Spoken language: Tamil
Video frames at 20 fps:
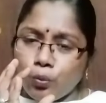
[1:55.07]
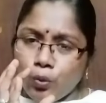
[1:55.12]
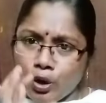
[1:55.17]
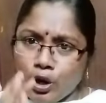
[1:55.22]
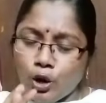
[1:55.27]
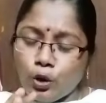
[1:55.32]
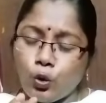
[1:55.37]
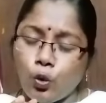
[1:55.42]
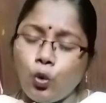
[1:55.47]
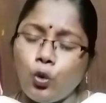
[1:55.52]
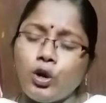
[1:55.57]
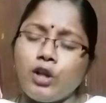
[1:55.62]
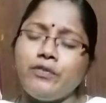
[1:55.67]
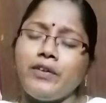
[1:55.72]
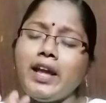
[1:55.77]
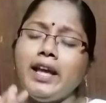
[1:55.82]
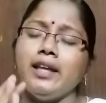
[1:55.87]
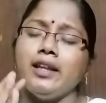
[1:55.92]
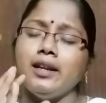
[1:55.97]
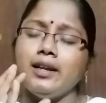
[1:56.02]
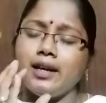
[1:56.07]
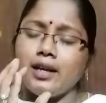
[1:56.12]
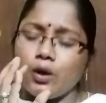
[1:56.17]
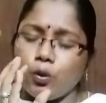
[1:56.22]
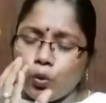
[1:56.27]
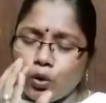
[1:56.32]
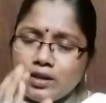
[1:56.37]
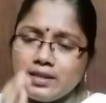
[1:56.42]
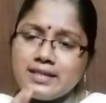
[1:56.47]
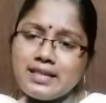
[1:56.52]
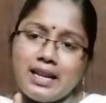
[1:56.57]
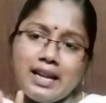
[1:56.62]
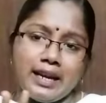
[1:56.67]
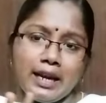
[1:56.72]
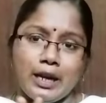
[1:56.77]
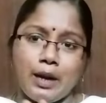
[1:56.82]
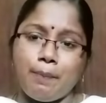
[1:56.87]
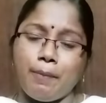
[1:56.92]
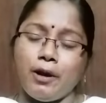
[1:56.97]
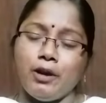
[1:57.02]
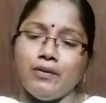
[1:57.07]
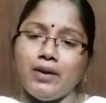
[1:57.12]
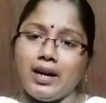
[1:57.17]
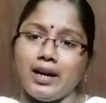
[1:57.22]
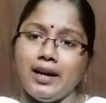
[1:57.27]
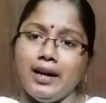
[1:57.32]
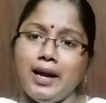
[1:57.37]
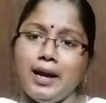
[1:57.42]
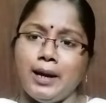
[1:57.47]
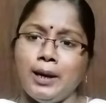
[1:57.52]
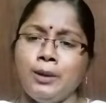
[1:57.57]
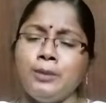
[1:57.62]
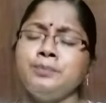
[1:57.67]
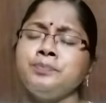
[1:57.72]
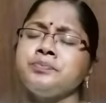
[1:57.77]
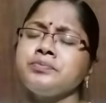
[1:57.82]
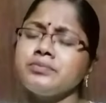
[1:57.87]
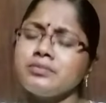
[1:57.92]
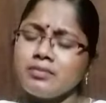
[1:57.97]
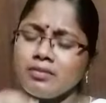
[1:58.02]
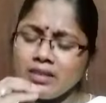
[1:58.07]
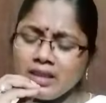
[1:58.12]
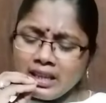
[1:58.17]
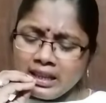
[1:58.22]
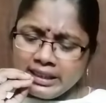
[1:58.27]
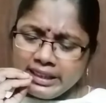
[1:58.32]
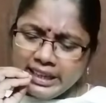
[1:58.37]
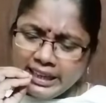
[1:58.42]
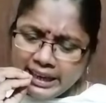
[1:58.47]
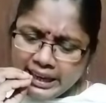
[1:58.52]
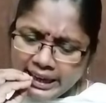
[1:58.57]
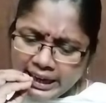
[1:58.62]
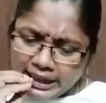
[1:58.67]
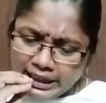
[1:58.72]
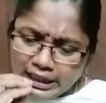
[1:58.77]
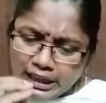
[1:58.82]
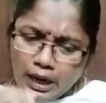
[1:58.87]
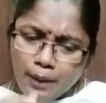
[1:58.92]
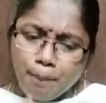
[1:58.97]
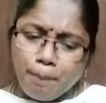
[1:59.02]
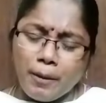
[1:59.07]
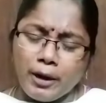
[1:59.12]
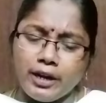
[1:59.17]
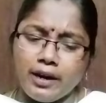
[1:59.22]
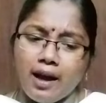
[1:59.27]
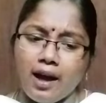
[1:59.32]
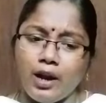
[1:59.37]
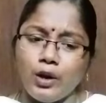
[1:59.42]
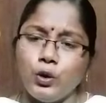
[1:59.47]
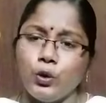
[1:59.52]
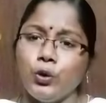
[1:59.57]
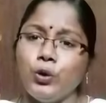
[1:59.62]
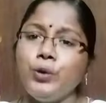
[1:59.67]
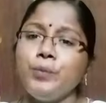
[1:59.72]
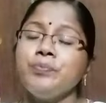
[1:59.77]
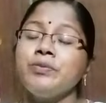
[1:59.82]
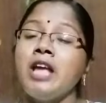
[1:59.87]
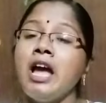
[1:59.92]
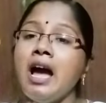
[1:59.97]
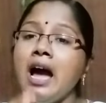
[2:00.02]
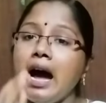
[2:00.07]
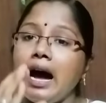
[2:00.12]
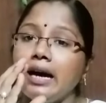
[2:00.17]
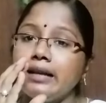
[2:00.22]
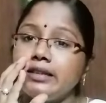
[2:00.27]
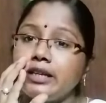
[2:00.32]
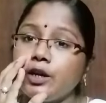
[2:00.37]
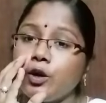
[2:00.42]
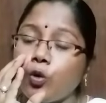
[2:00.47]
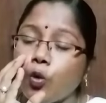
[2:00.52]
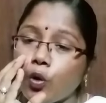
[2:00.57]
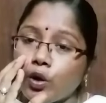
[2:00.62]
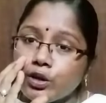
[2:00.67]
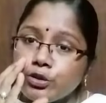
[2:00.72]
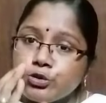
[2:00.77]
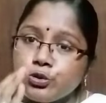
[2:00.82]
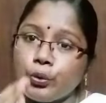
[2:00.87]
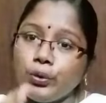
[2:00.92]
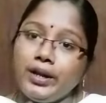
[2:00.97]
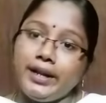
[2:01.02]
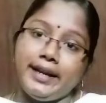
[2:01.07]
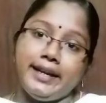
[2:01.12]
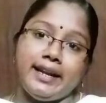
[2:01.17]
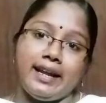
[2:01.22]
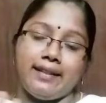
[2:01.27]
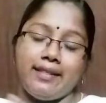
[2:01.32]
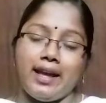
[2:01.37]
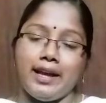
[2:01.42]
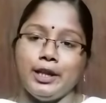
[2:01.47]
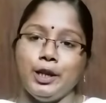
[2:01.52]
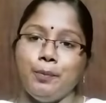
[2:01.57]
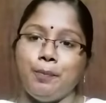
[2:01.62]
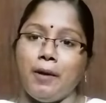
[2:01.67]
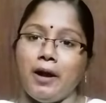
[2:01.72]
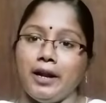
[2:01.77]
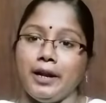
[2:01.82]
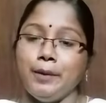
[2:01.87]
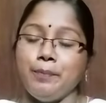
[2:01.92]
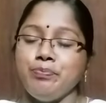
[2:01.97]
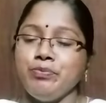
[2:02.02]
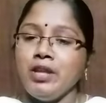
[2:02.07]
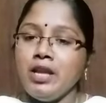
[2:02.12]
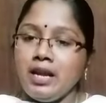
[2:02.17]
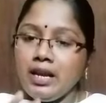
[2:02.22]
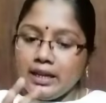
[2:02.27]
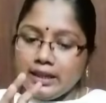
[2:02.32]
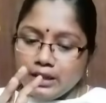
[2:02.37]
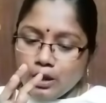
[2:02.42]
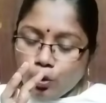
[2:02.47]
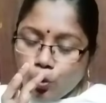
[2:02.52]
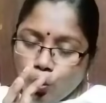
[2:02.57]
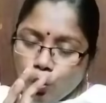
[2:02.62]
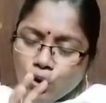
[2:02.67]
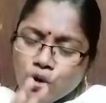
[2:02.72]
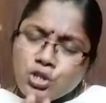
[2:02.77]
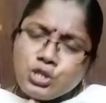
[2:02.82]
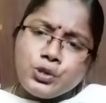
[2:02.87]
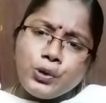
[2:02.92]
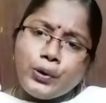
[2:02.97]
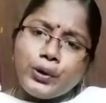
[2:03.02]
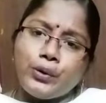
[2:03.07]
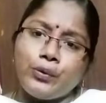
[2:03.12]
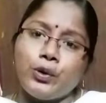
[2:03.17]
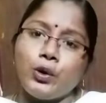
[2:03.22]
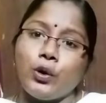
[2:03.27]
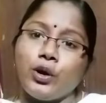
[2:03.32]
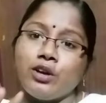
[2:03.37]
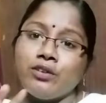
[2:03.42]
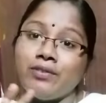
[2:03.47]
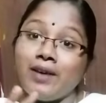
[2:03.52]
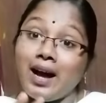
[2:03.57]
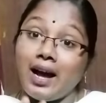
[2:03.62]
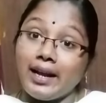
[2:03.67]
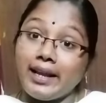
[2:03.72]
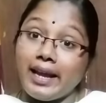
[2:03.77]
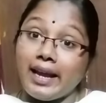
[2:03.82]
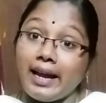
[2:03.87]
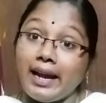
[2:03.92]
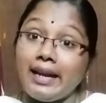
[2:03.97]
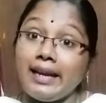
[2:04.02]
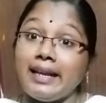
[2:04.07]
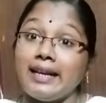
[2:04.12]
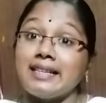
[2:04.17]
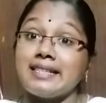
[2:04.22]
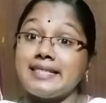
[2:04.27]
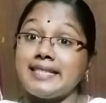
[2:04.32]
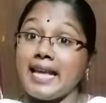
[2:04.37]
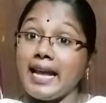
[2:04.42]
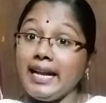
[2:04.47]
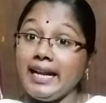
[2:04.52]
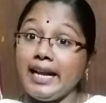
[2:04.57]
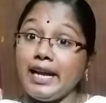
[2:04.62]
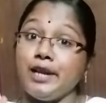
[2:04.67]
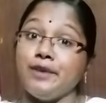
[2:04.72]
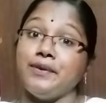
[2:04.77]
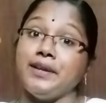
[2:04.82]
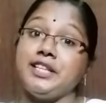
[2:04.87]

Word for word: உங்க கூடவே இருக்கிற ஒரு சிலர் என்ன பண்ணுவாங்கன்னா நீங்க என்ன பண்ணாலும் அதுக்கு குறை சொல்லிக்கிட்டே தான் இருப்பாங்க இந்த குறை சொல்றவங்களோட வாய நீங்க செங்கல்